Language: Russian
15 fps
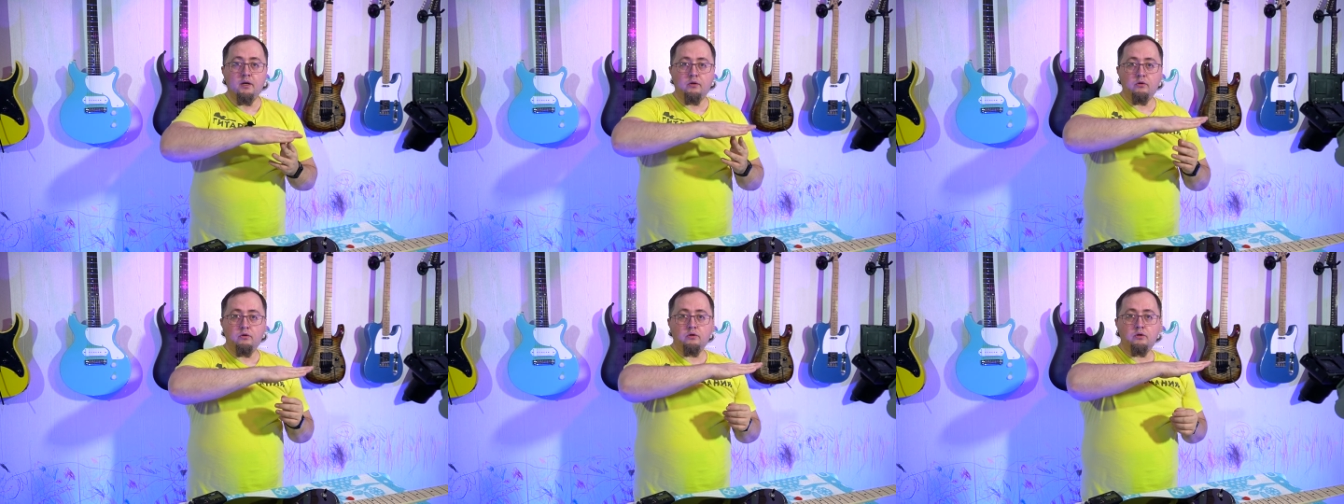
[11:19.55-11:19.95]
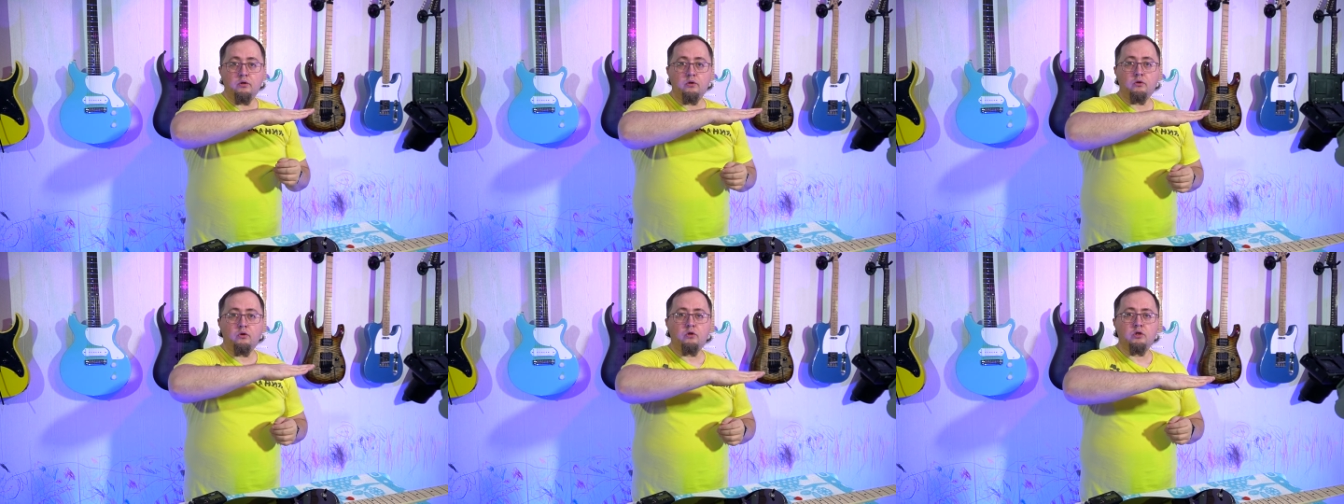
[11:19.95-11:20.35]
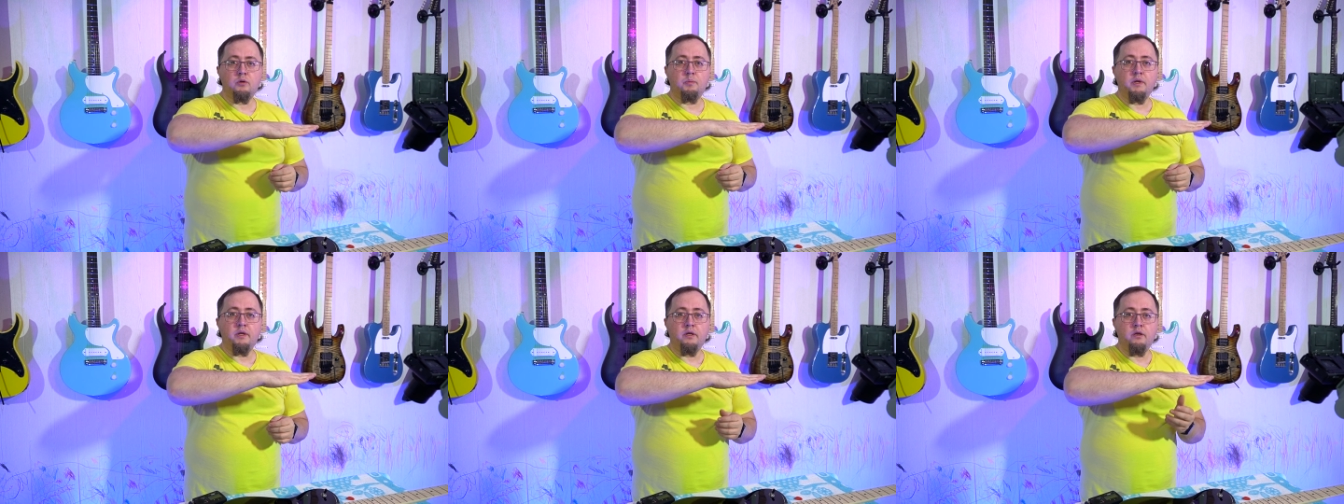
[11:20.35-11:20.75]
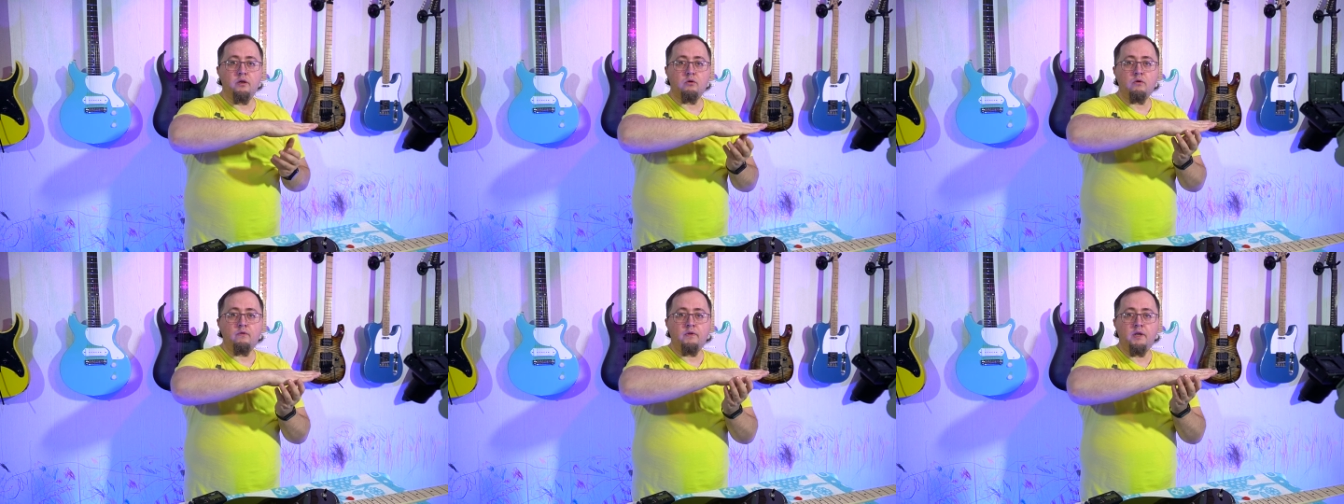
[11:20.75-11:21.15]
то есть он должен быть не
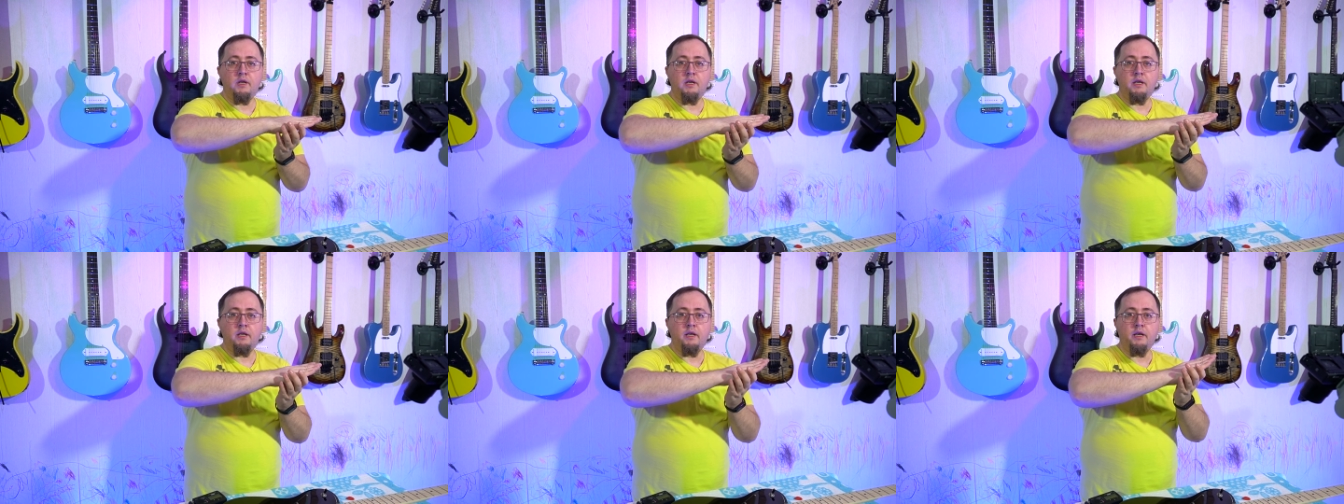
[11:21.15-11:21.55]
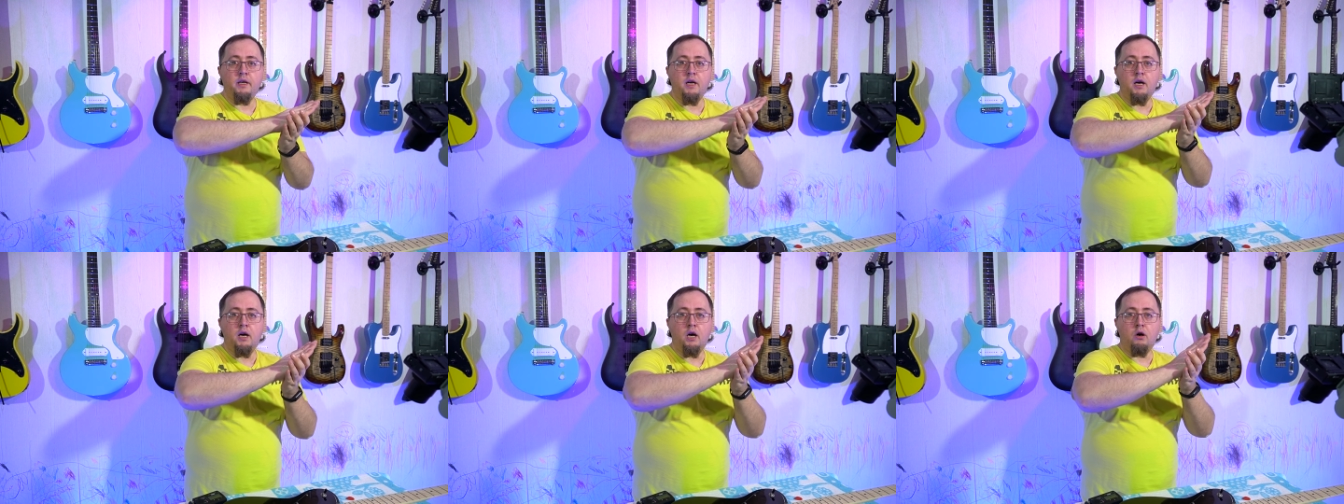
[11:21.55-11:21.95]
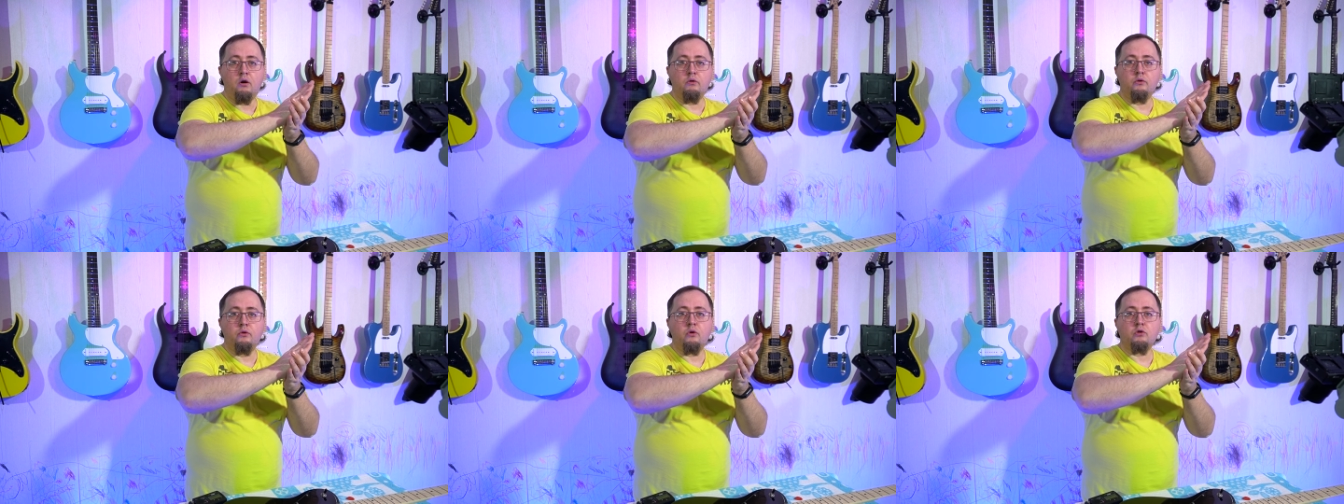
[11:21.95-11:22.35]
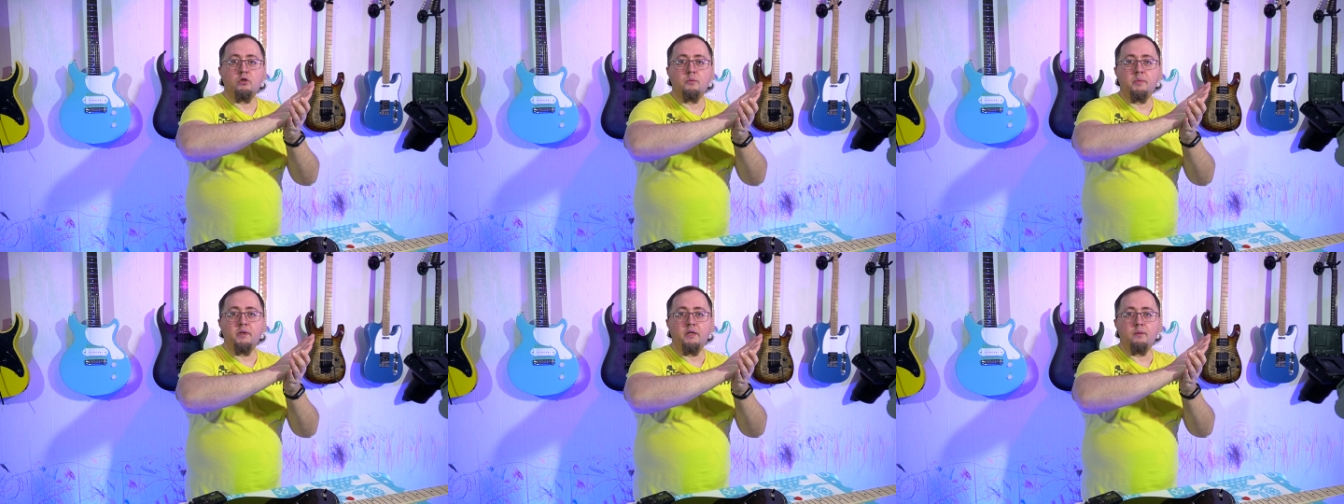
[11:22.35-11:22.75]
ровной линией, а он
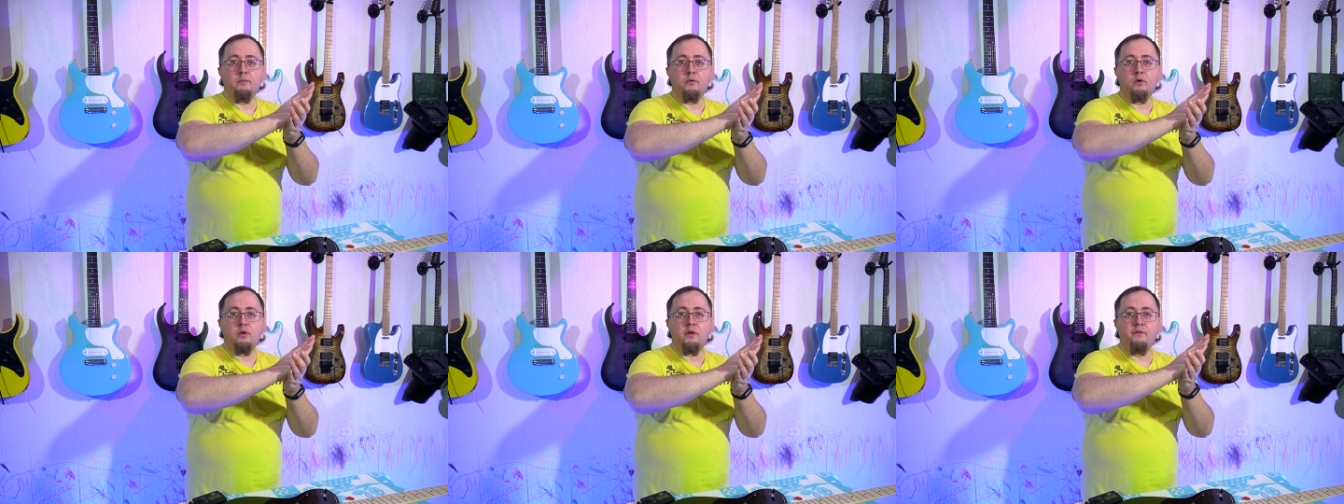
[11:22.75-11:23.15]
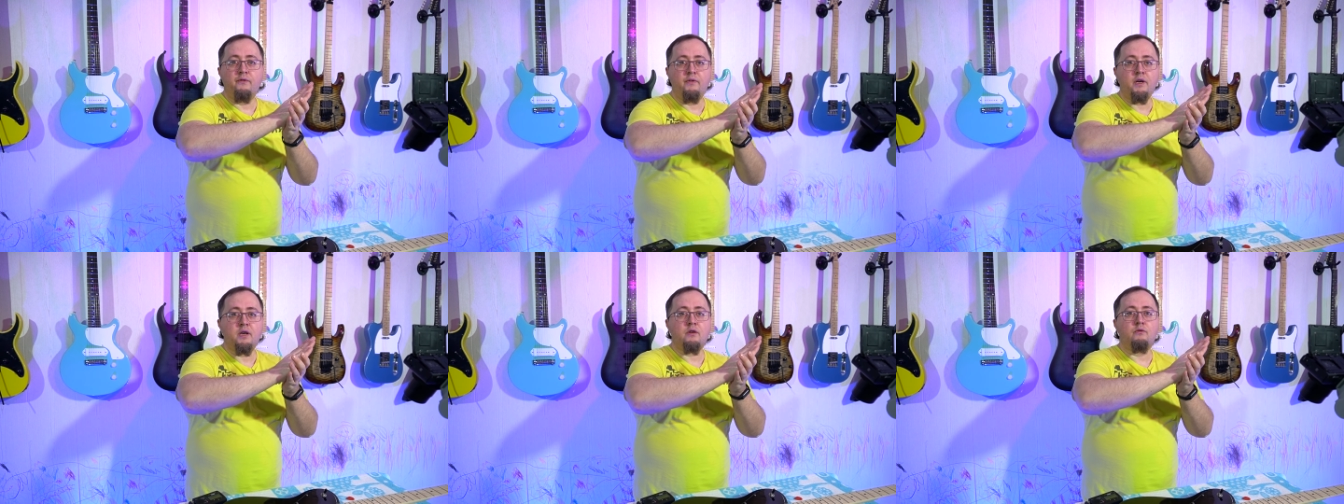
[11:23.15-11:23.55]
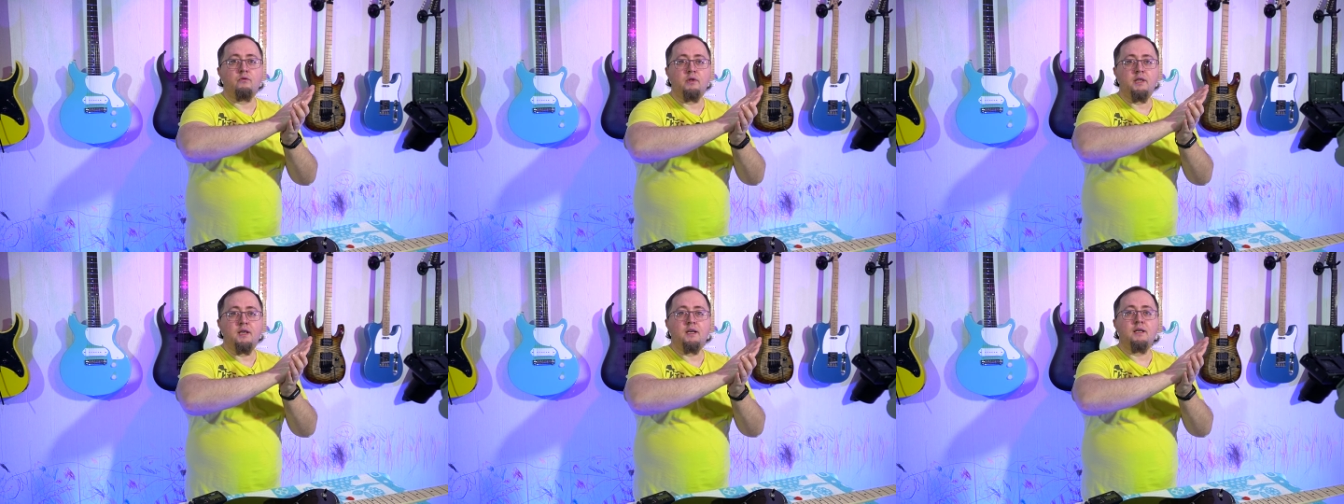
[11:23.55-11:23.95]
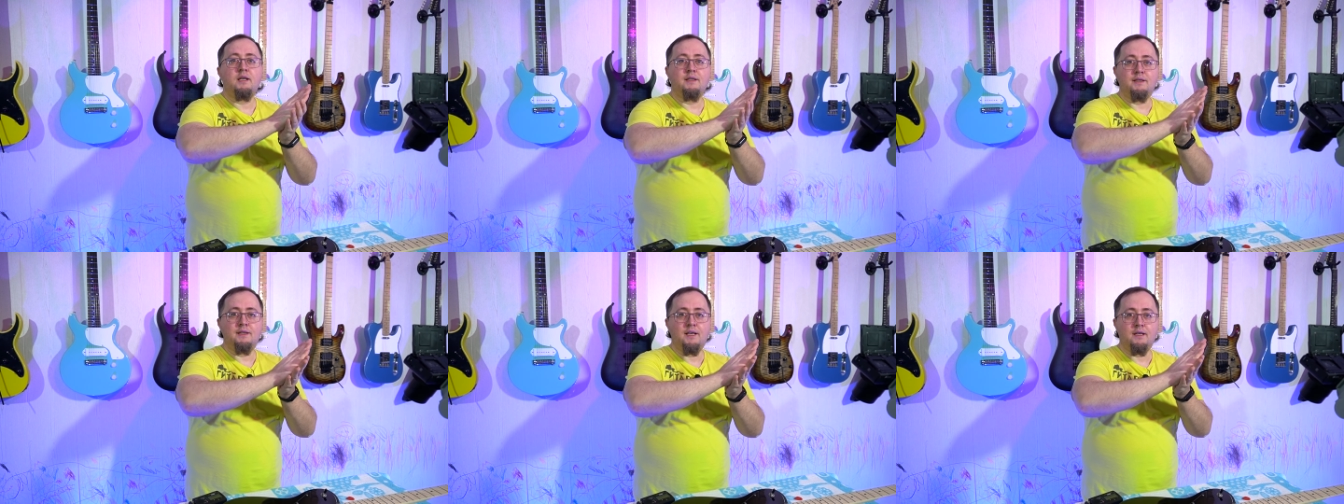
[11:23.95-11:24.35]
должен быть немного вверх вот так
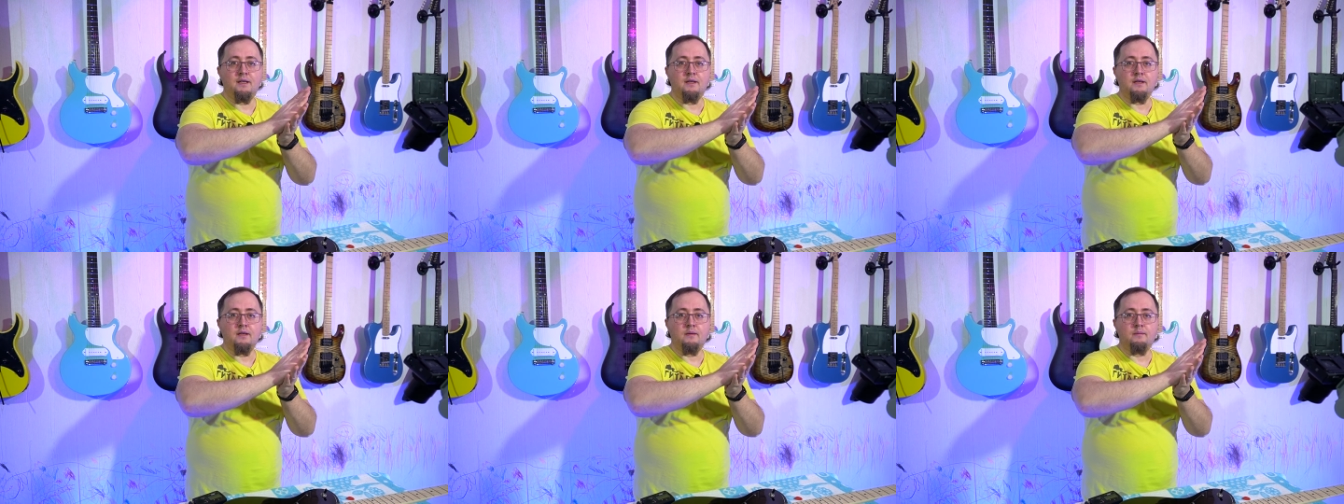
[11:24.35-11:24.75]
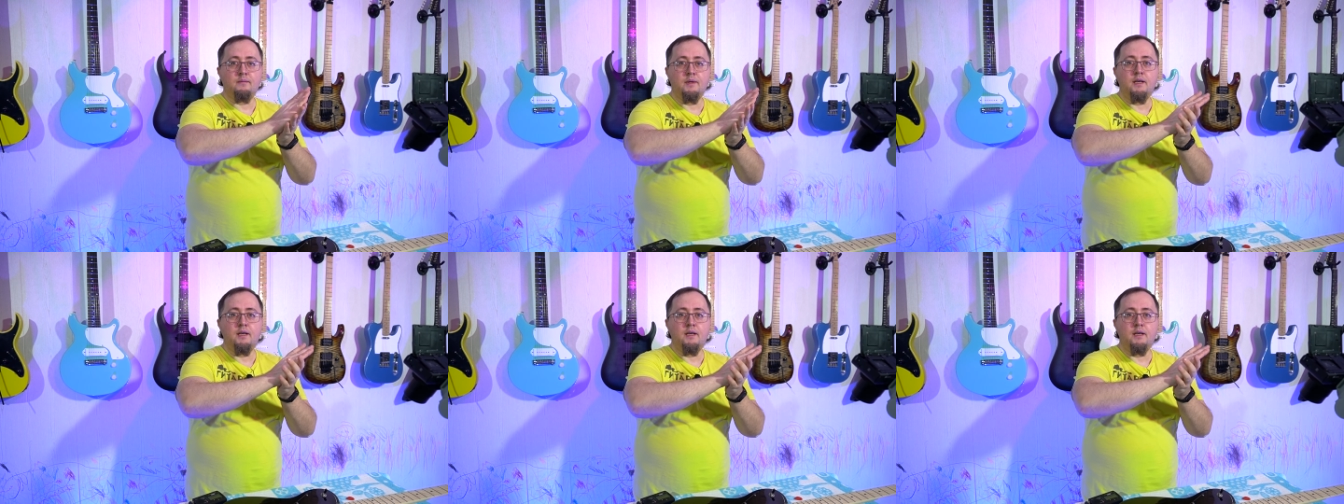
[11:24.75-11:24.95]
задран.